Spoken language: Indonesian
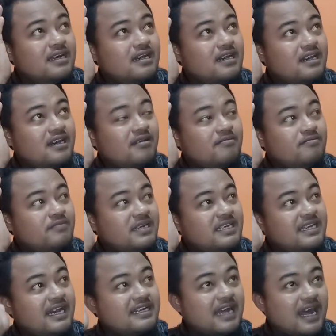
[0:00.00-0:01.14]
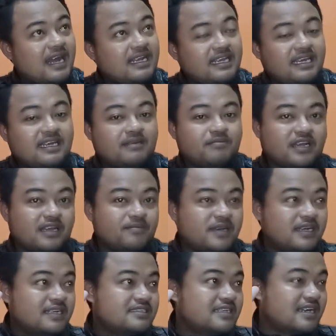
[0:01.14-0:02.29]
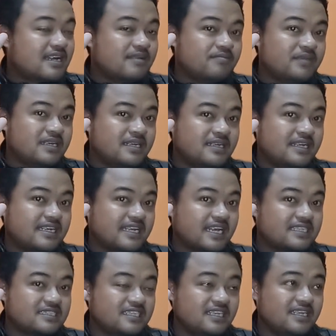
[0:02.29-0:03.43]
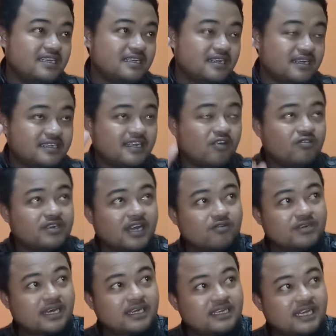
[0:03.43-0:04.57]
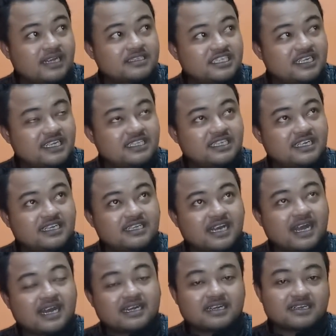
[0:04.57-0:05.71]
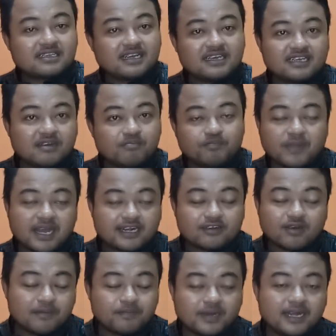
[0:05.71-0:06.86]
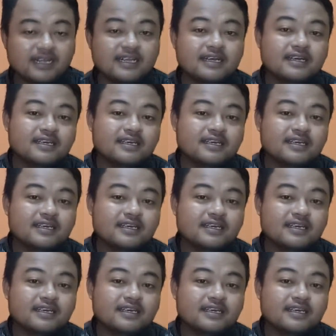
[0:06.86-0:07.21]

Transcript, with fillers: e, melihat angin, bagaimana cara mendeteksi e, daun-daunan yang ciri-cirinya akan terjadi gempa atau apa.